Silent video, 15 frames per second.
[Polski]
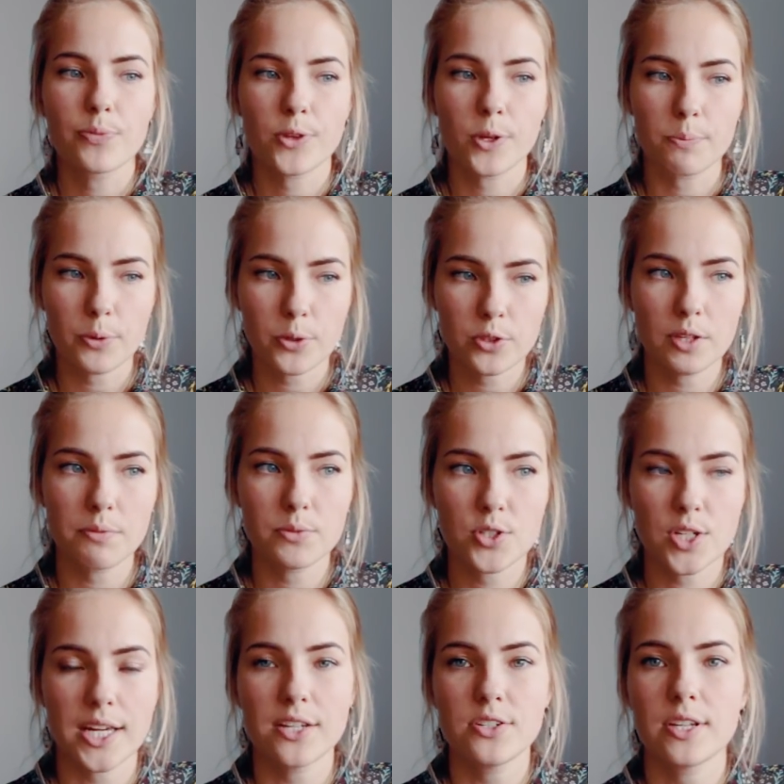to po tym
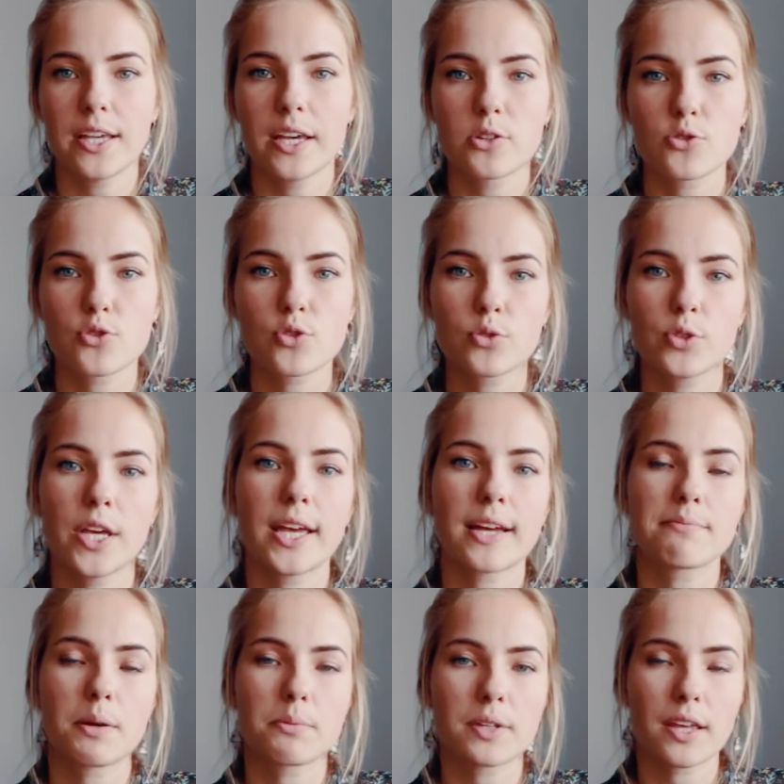czasie ja już czuję,
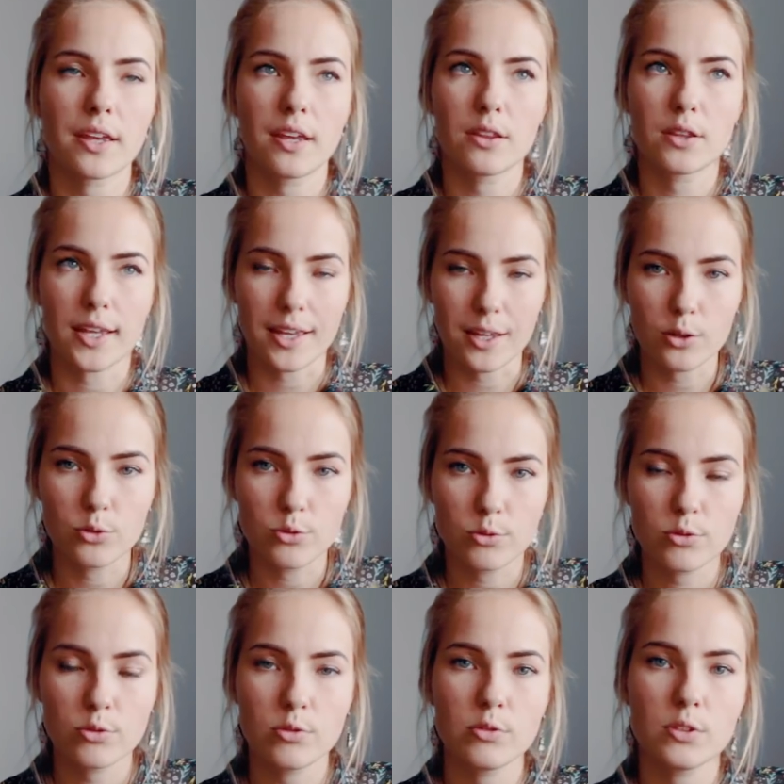jak mam taki, taki
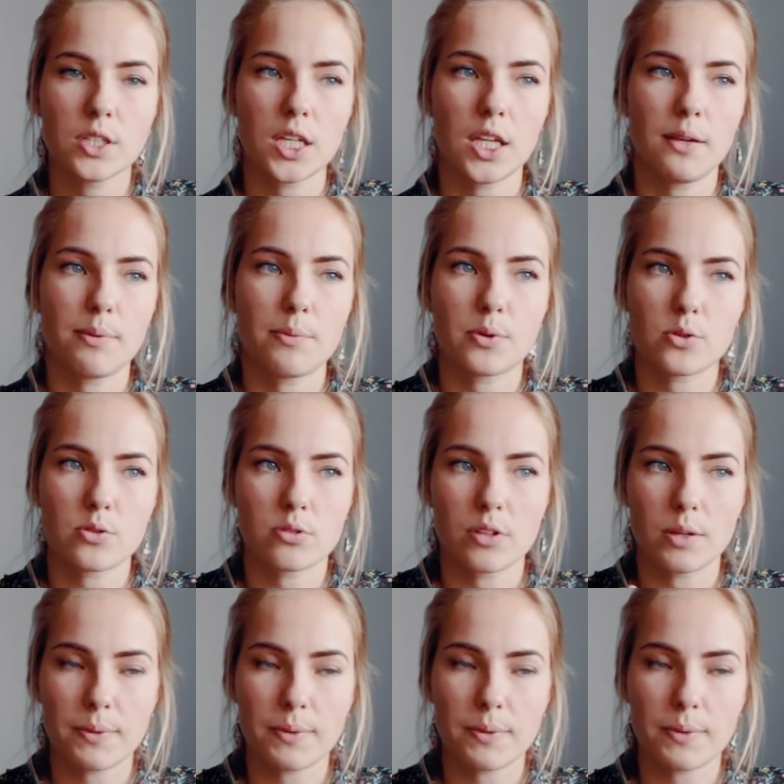dół i po prostu